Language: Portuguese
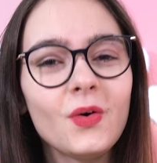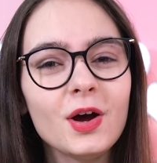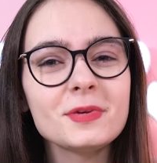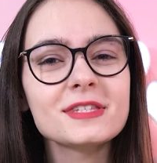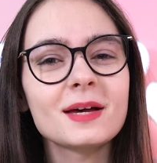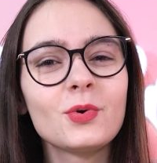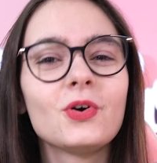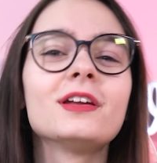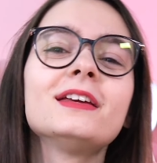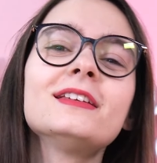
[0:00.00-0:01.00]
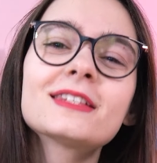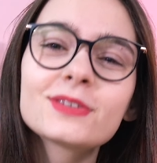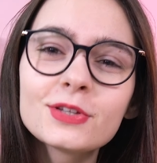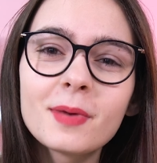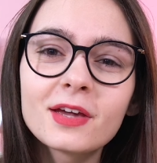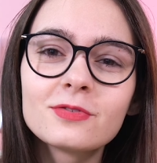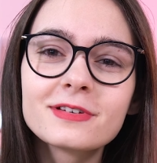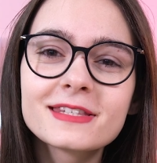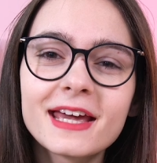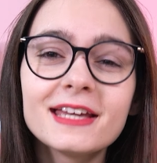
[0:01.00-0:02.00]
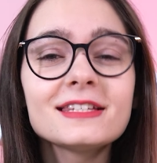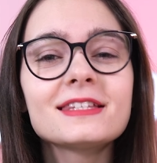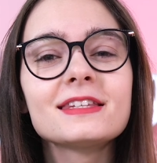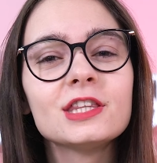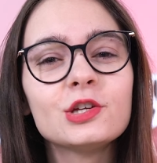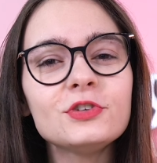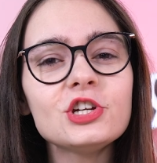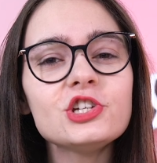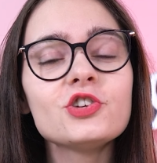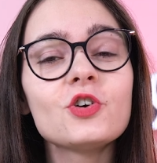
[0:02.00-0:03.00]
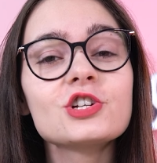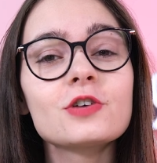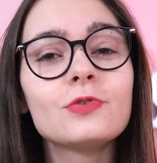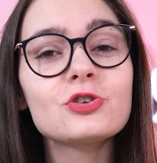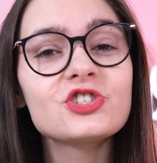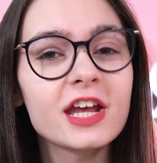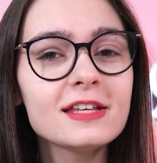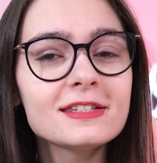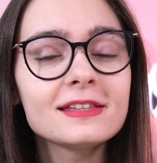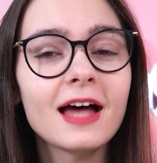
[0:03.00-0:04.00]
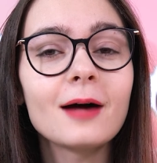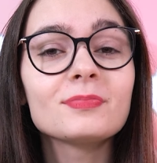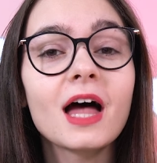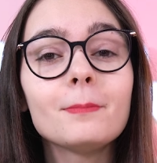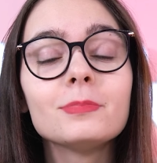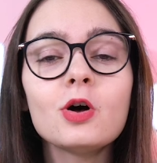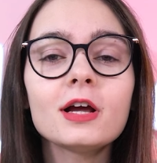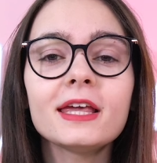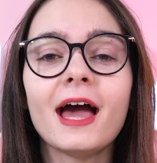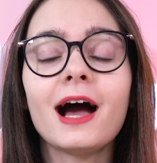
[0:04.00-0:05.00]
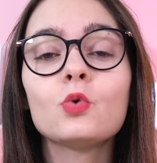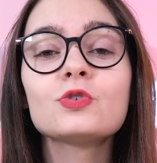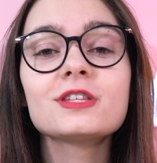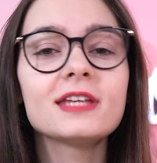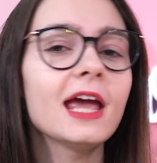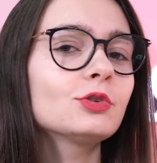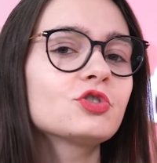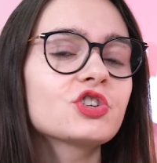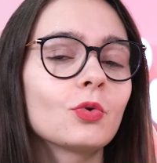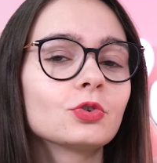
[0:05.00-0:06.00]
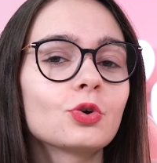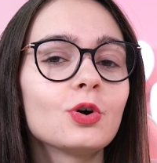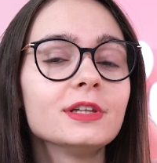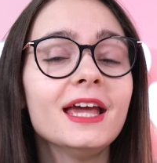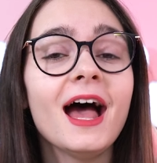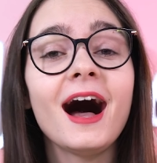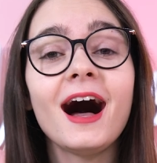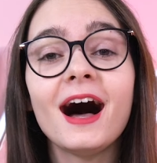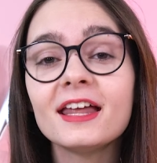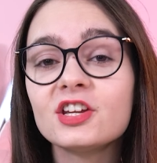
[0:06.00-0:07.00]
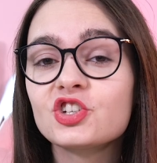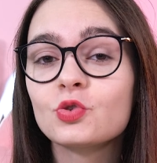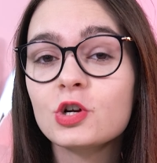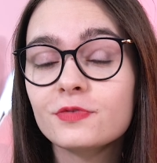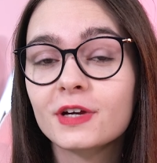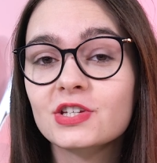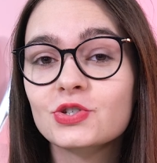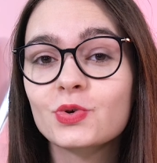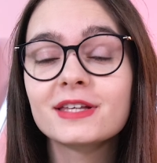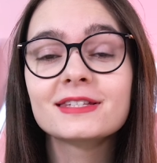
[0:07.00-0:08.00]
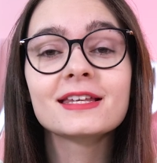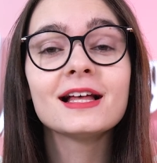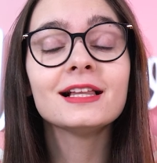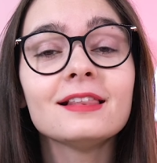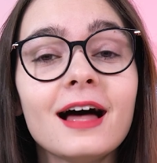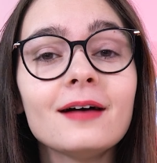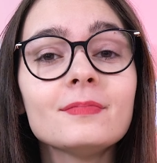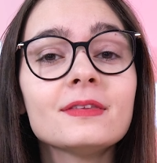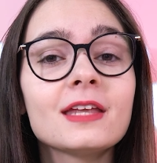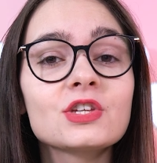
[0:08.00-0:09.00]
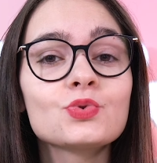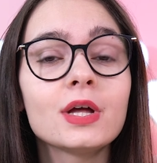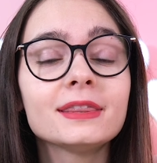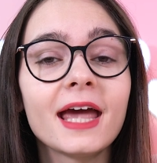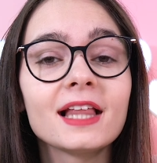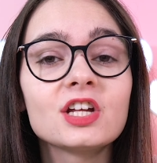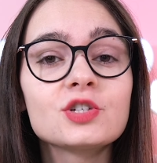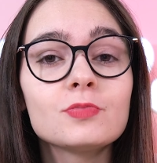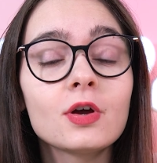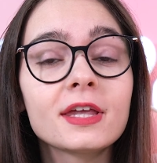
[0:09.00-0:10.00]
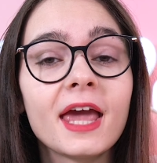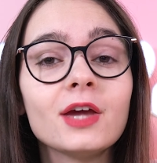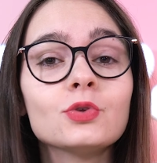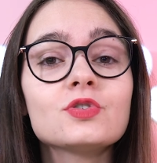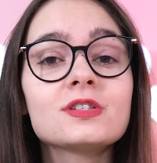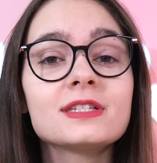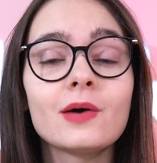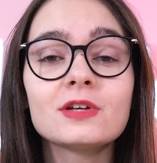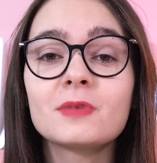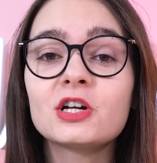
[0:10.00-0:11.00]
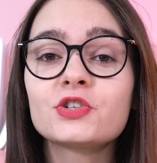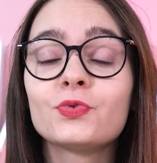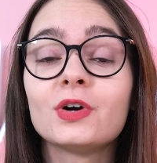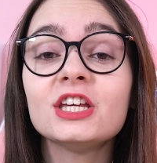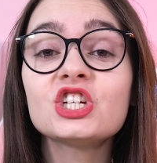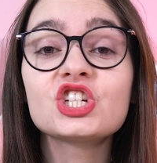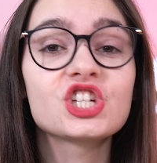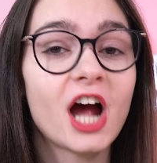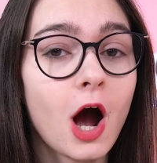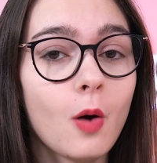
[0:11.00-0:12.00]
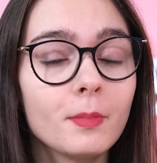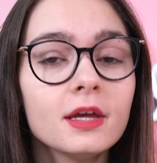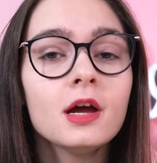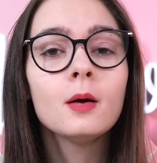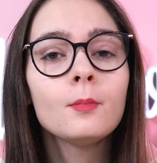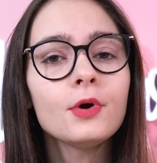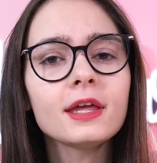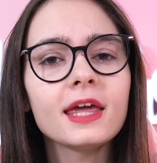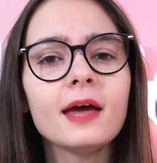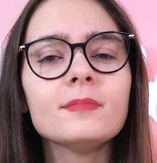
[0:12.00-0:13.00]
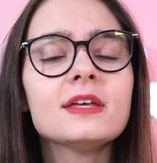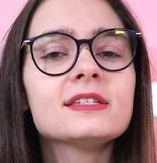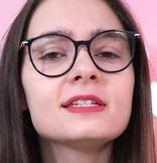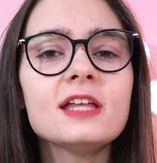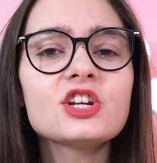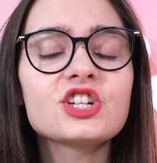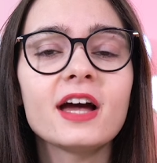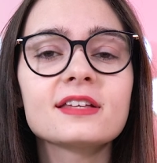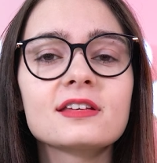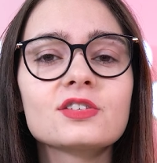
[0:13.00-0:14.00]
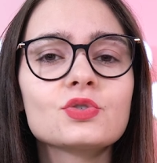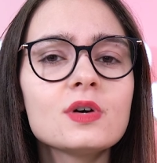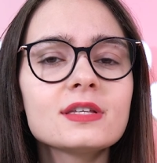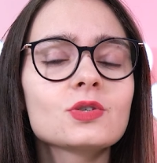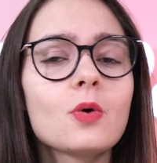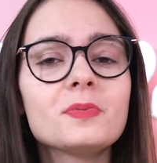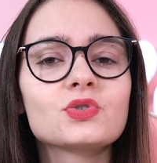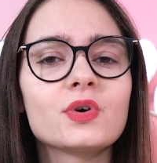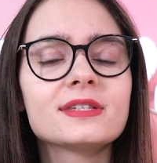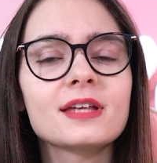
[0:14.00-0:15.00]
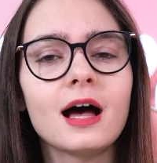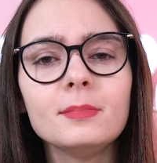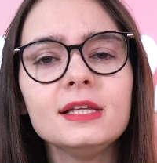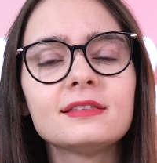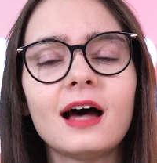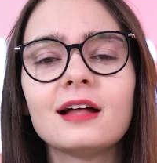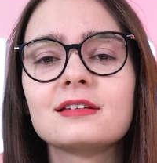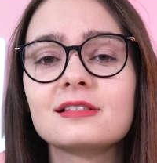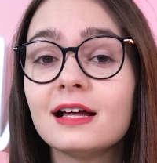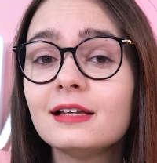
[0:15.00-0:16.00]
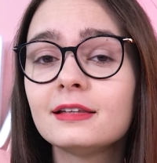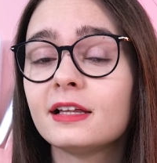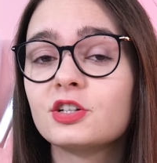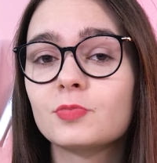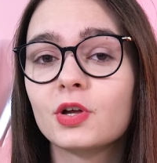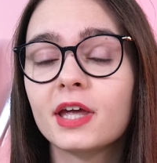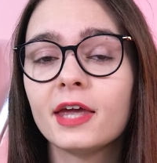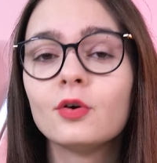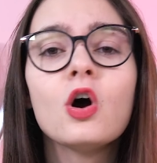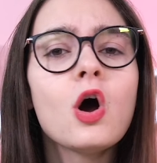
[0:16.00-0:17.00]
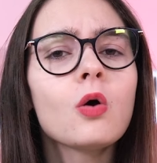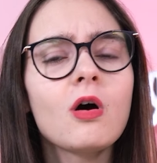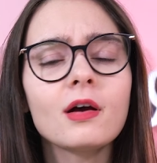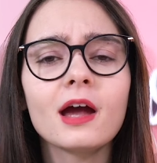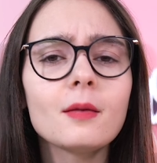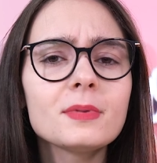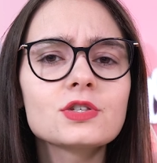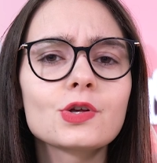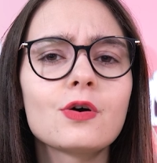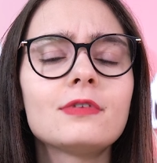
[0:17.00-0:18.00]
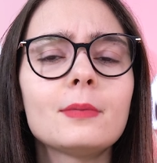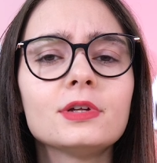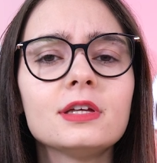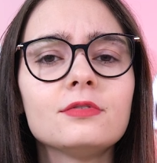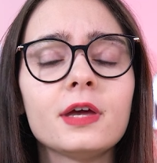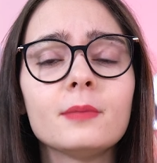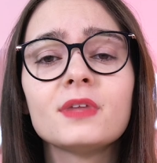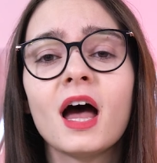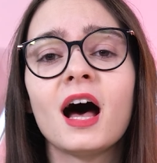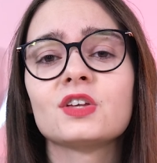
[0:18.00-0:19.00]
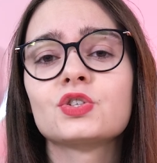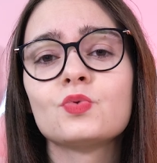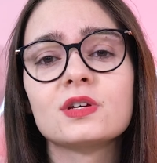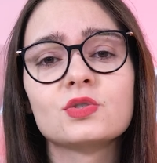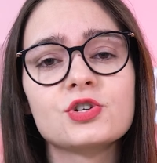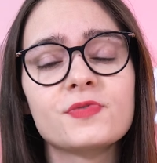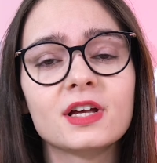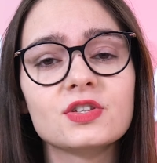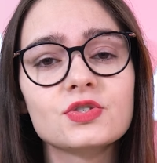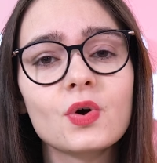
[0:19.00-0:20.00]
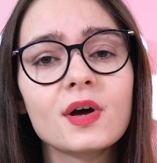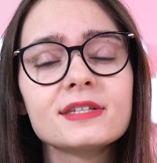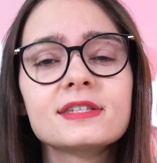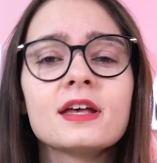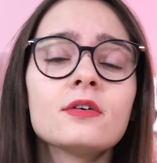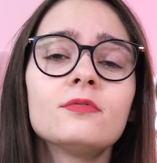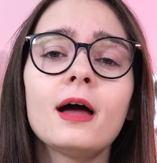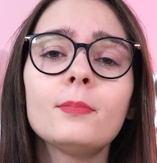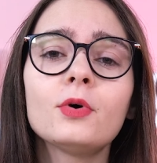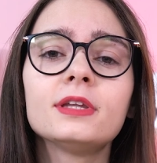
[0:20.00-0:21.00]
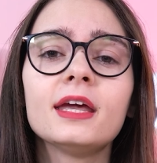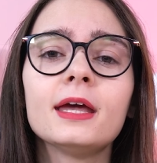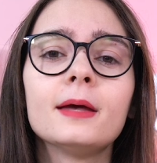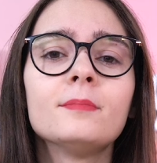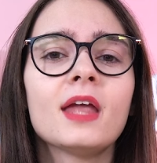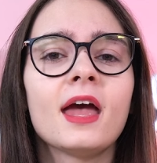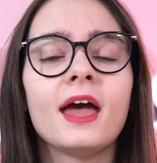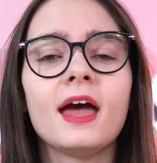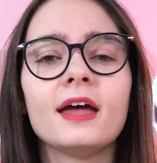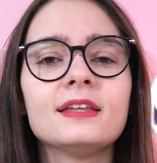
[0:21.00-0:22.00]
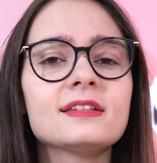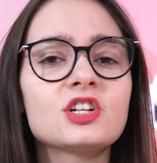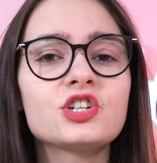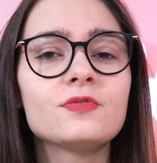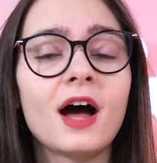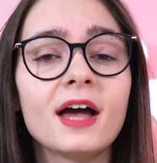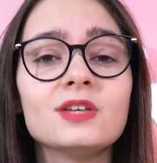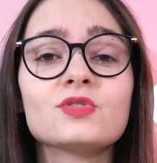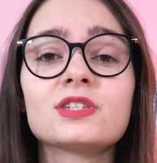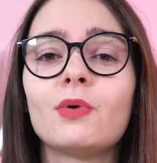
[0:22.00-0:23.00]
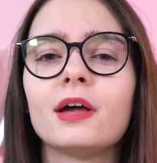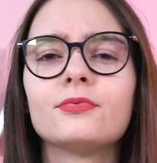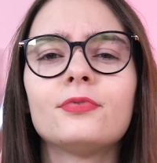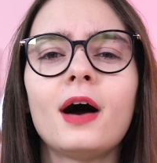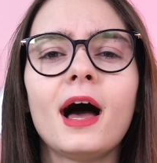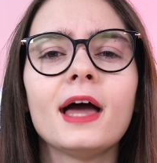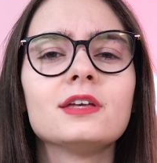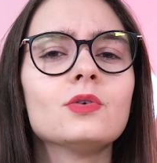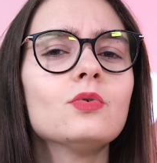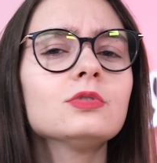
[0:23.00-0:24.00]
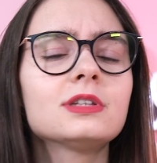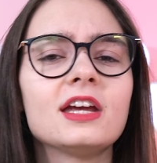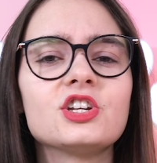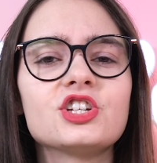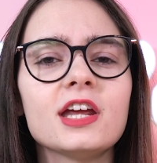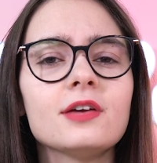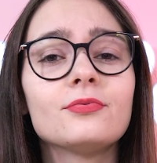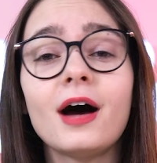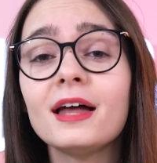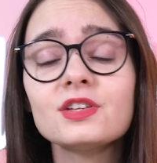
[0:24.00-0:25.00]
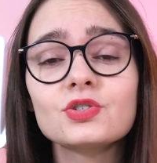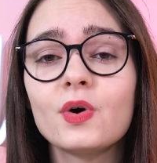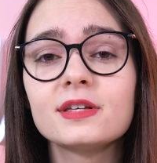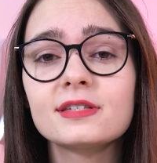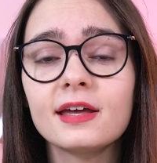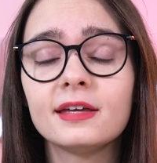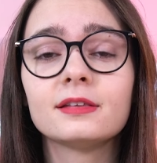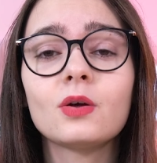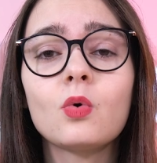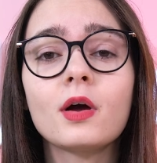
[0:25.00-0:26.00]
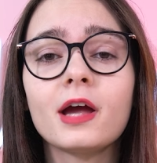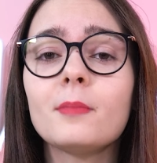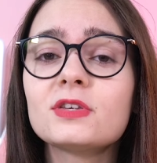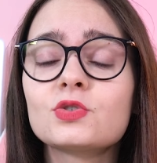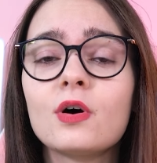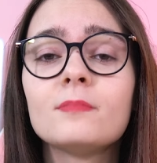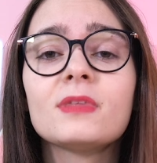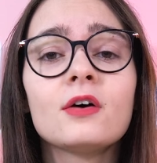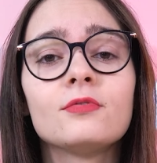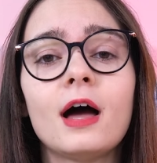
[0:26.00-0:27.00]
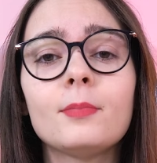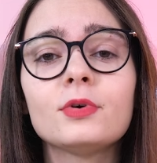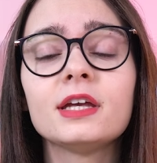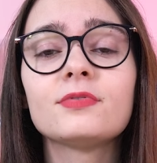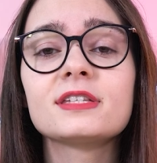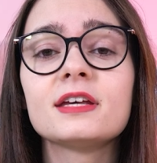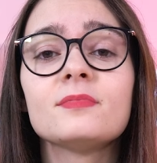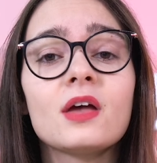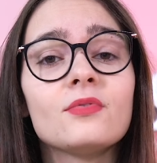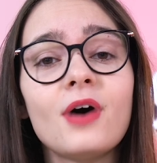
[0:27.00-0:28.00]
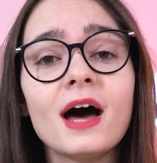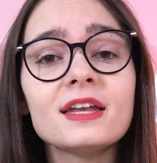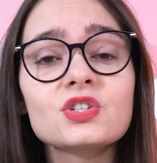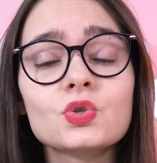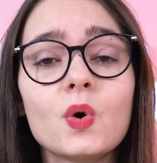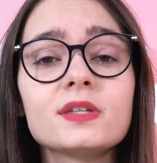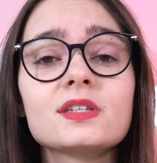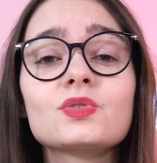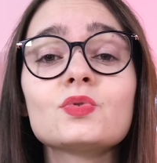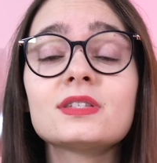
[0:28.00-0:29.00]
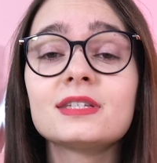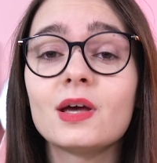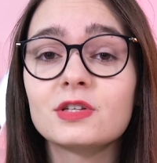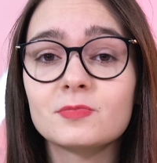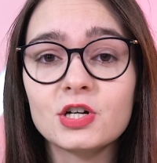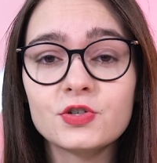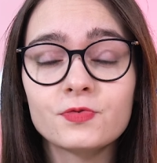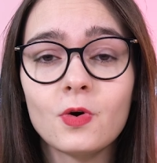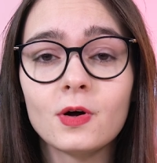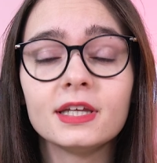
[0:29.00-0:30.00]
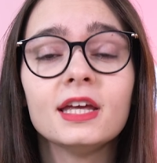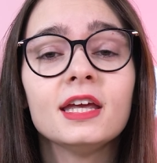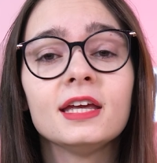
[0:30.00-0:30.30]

Oi, meus amores, tudo bem com vocês? No vídeo de hoje eu vou te ensinar a bloquear o centro de controle, a área de notificações lá na sua tela de bloqueio do seu smartphone Xiaomi porque se deixar essas duas opções habilitadas lá na tela de bloqueio, qualquer pessoa vai poder ver as suas notificações, vai poder é, desativar aí o seu Wi-Fi, o 3G, várias coisas aí. Então qualquer pessoa vai poder fazer várias coisas no seu smartphone.